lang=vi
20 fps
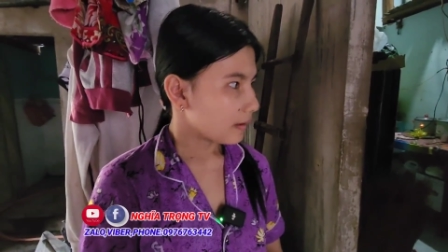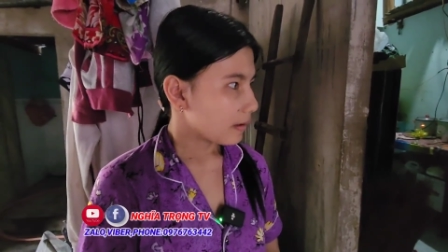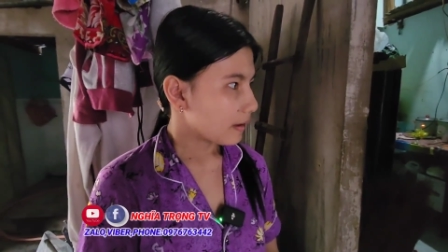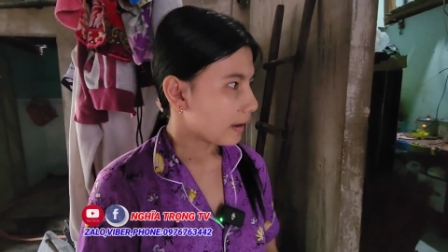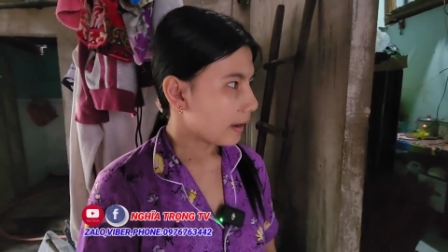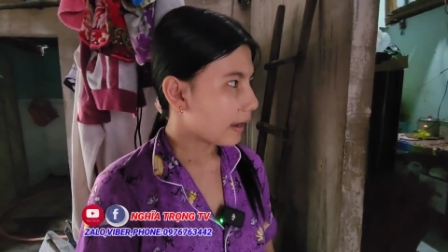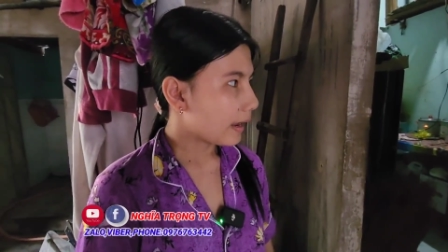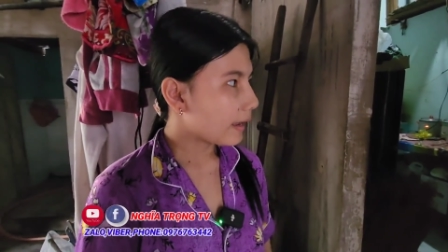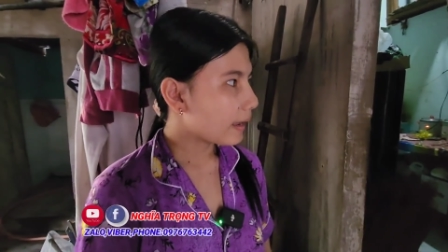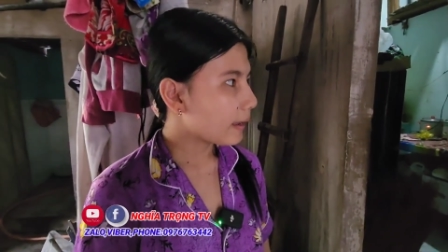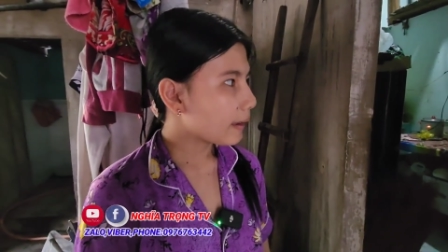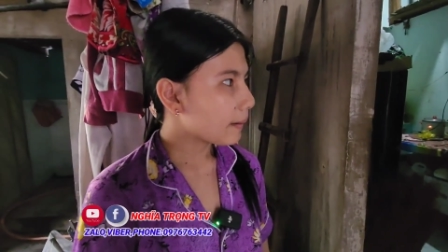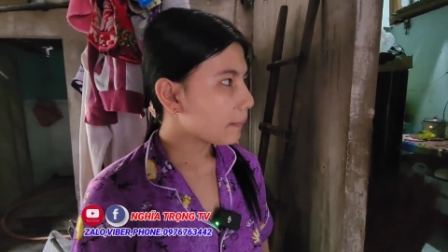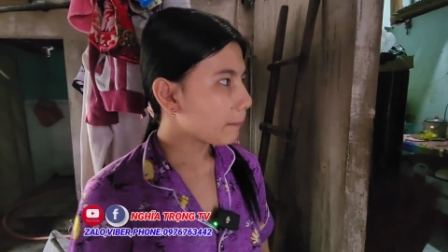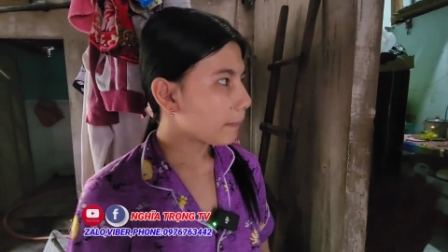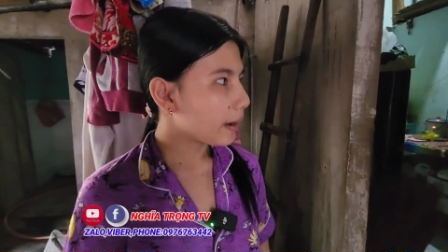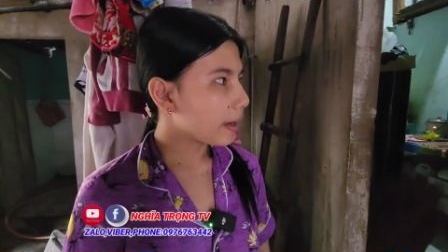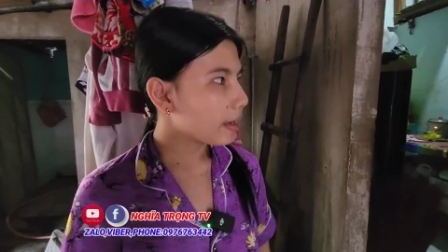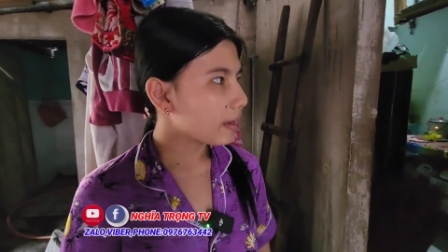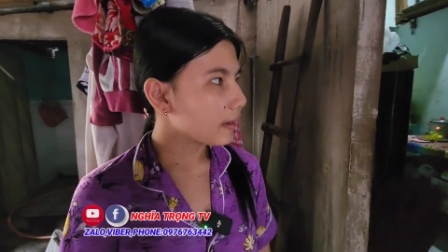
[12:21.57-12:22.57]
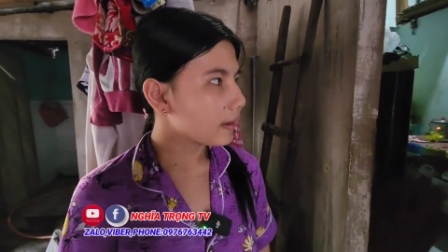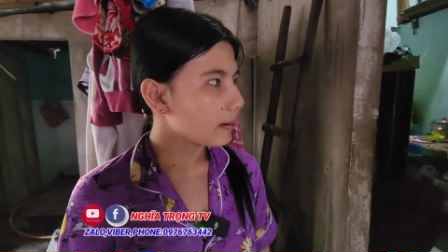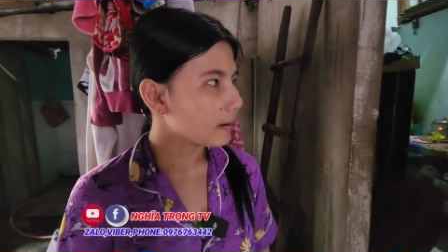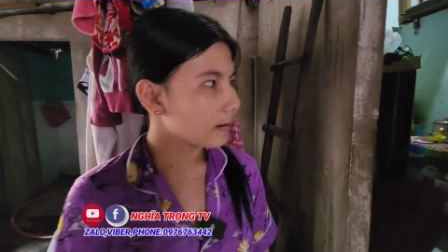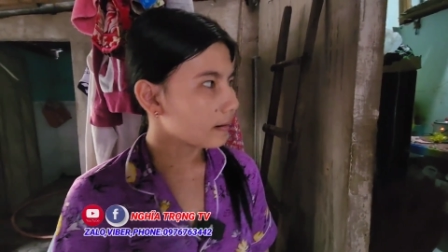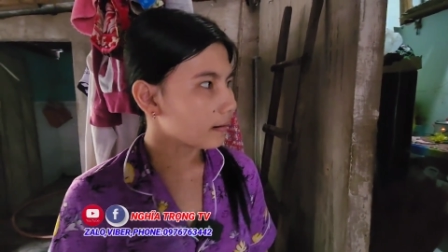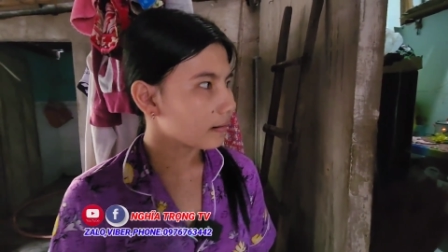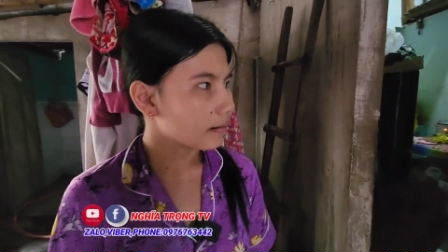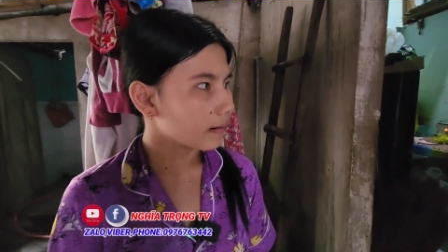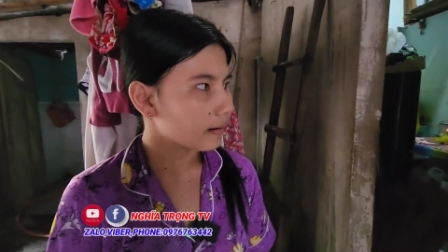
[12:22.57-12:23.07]
thấy mấy
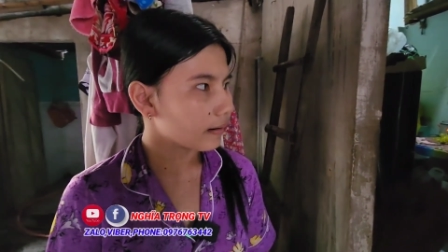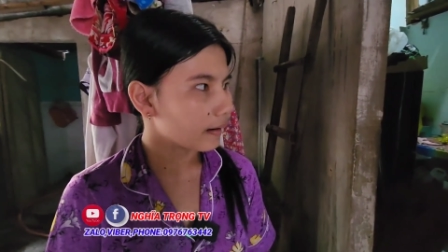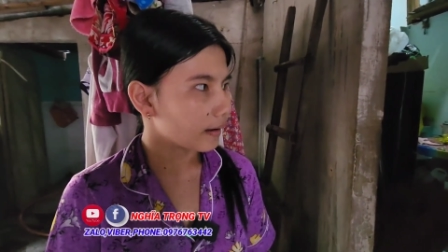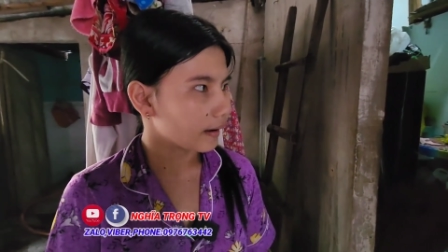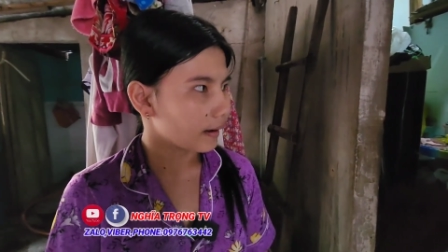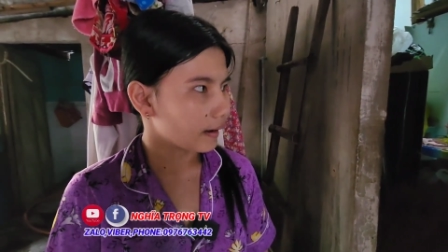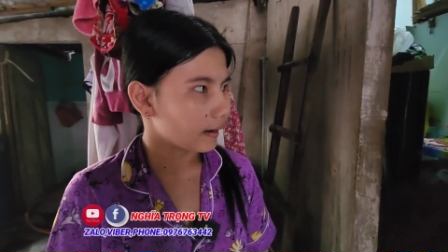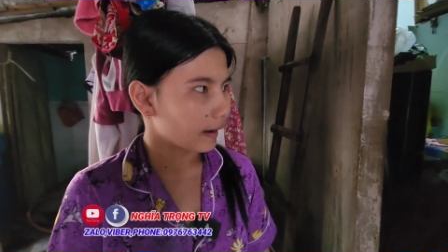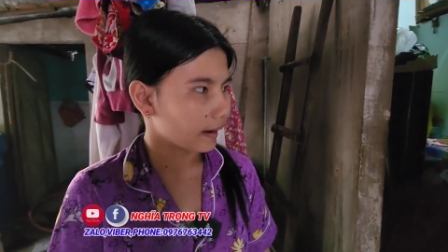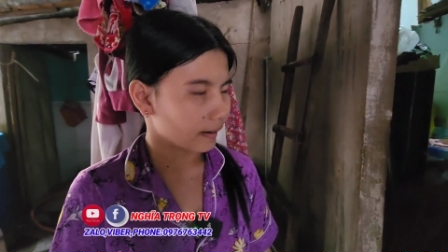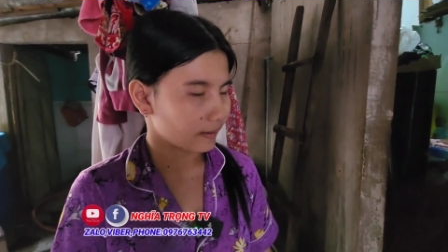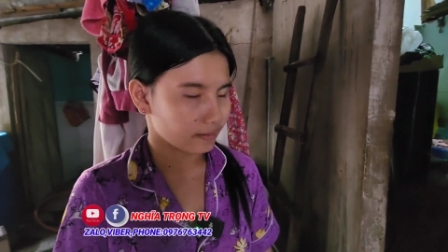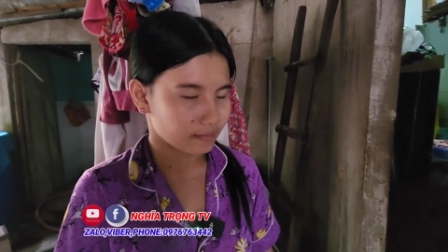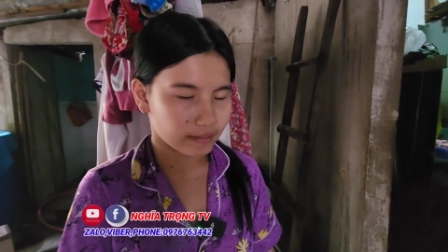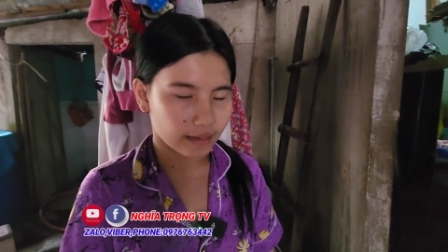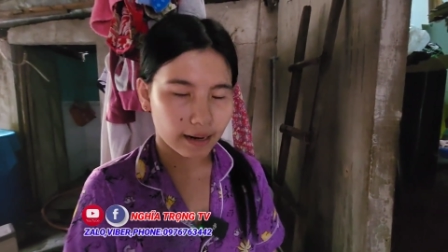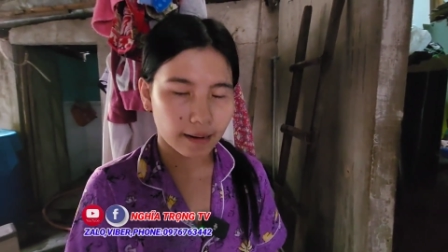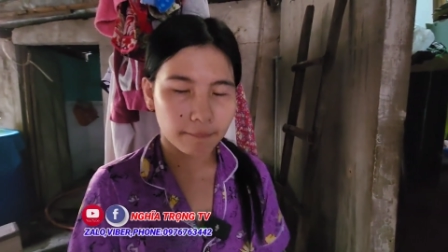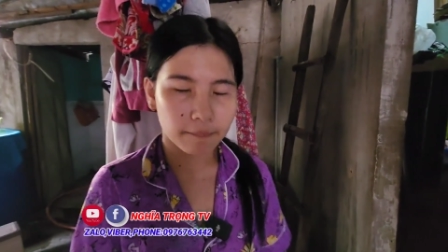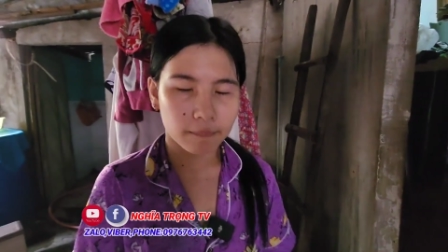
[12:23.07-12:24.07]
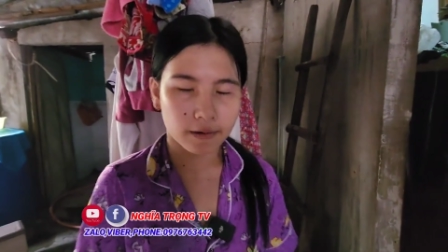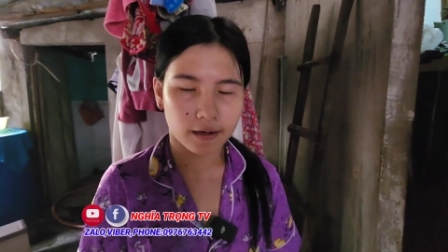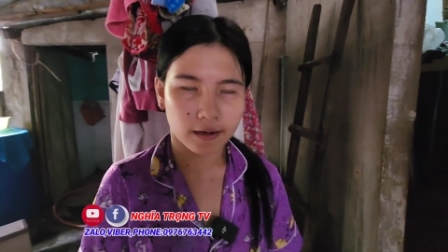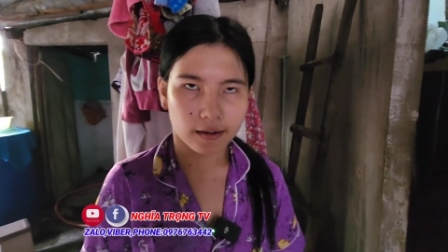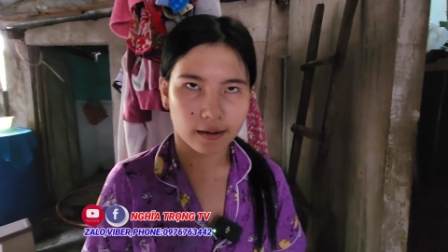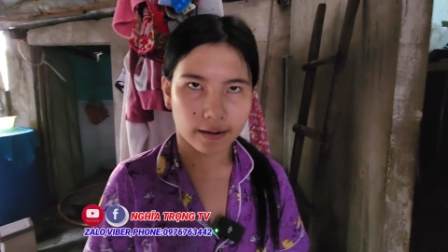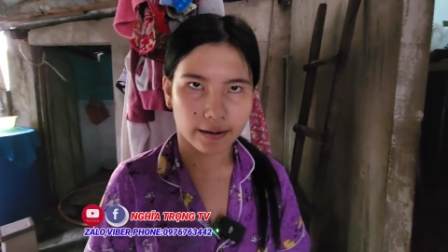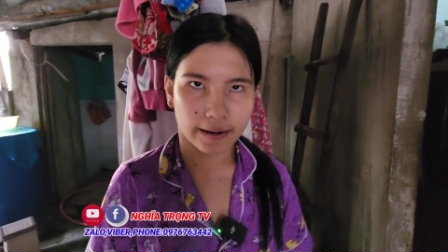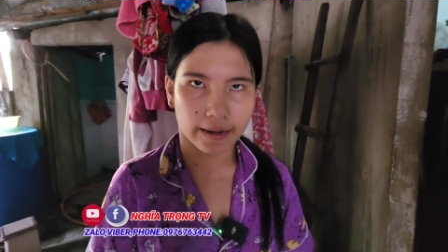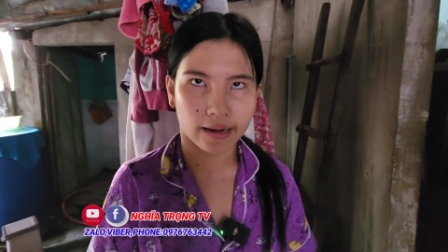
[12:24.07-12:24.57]
à, hàng xóm
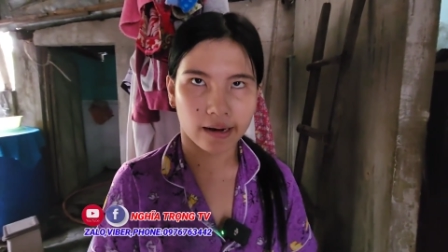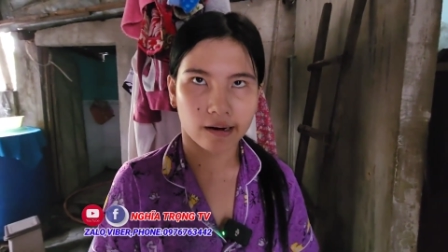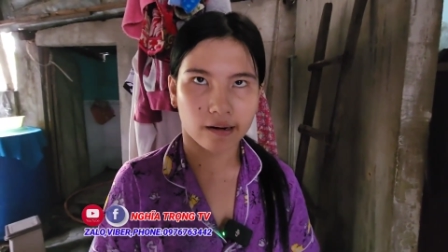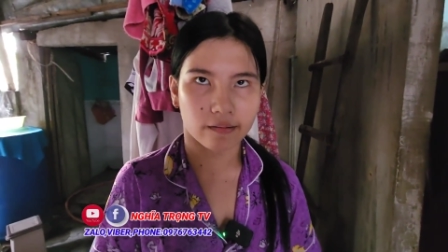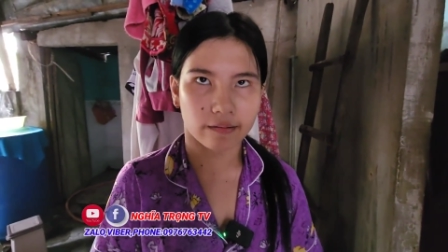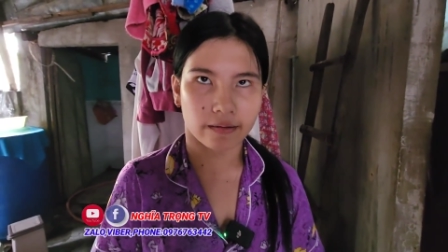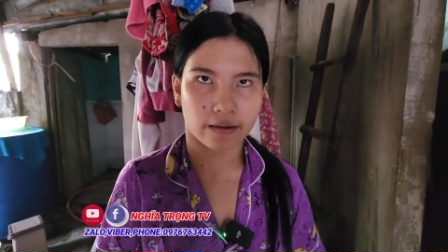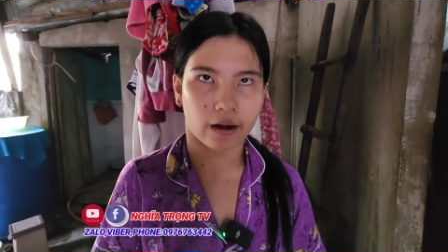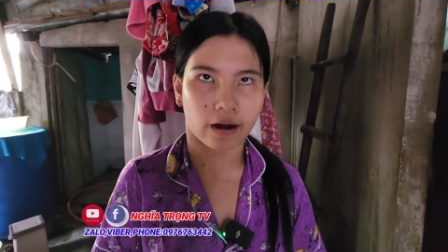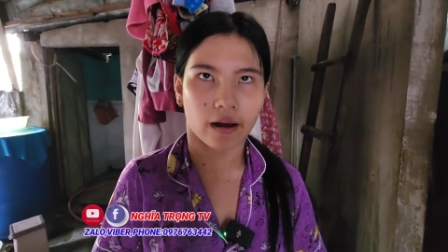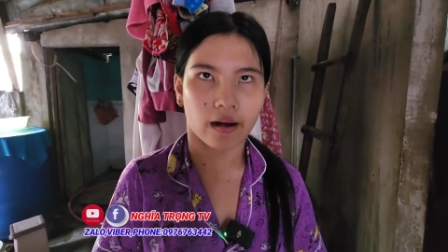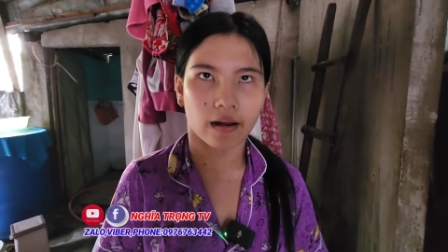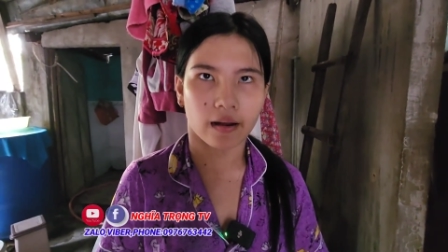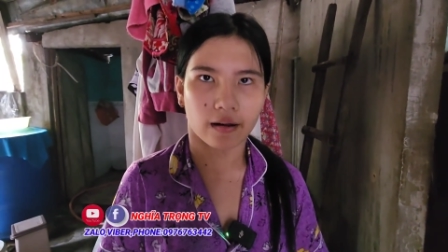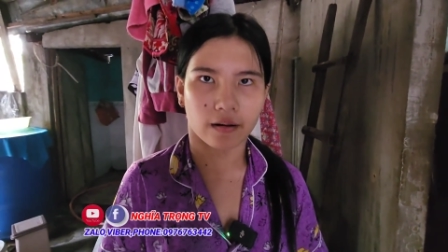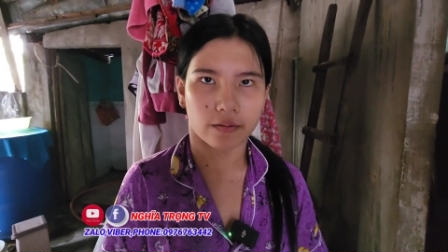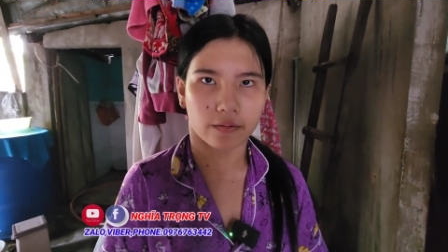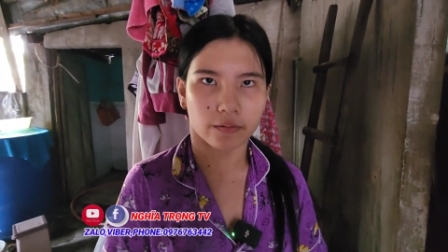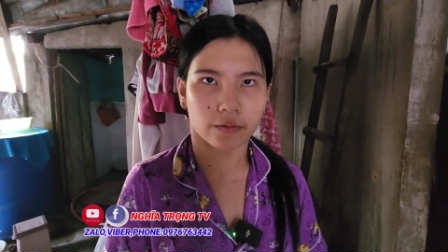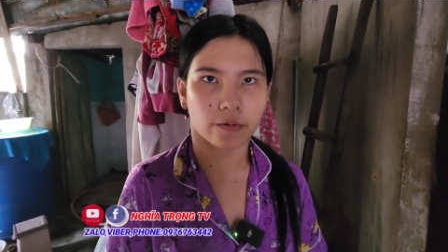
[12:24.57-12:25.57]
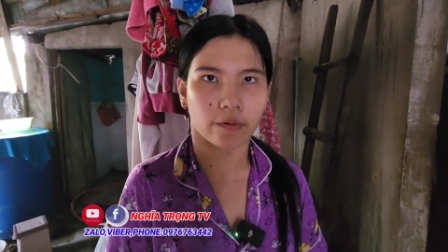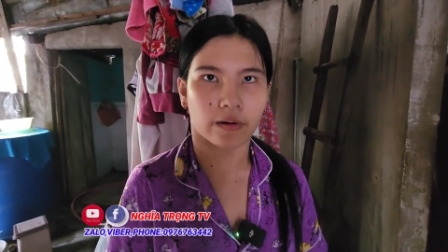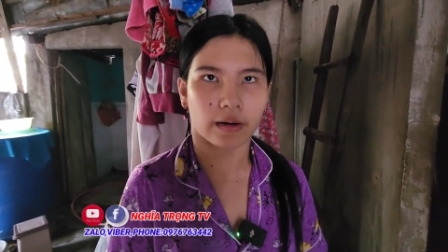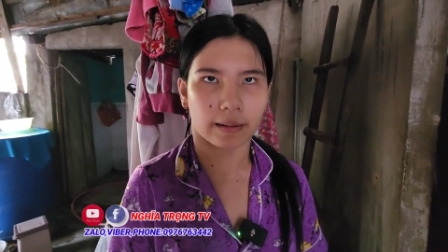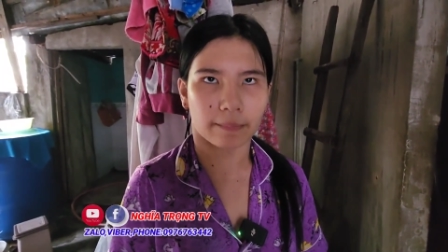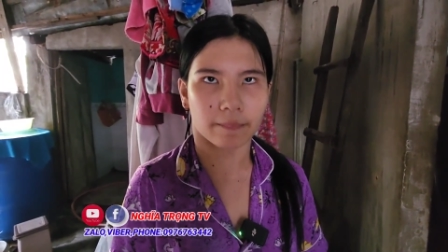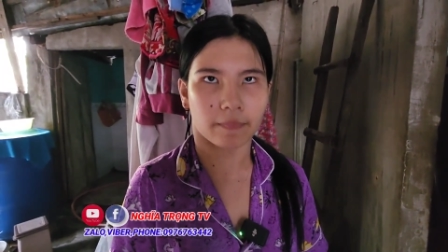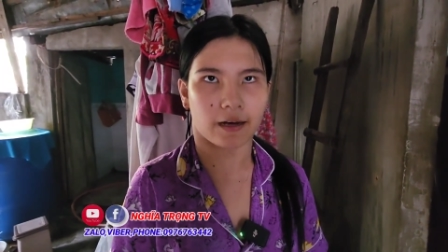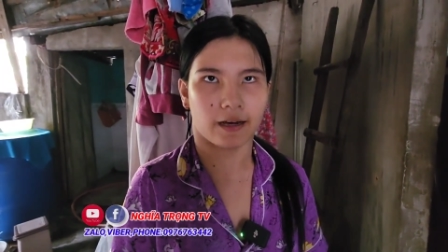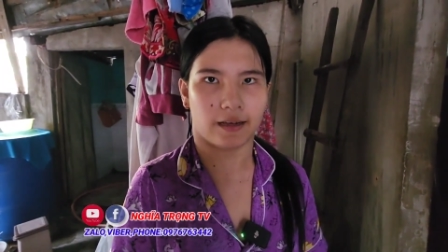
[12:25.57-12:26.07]
à, khen con giỏi là con vui
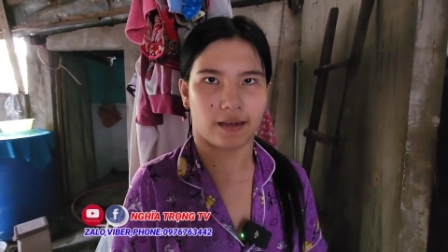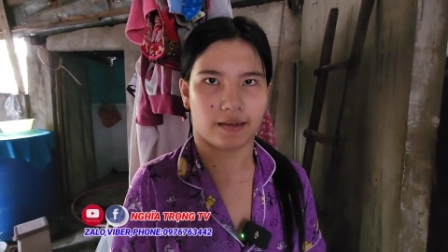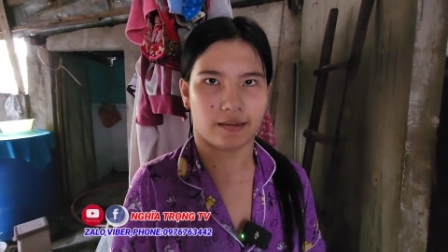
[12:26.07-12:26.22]
lắm rồi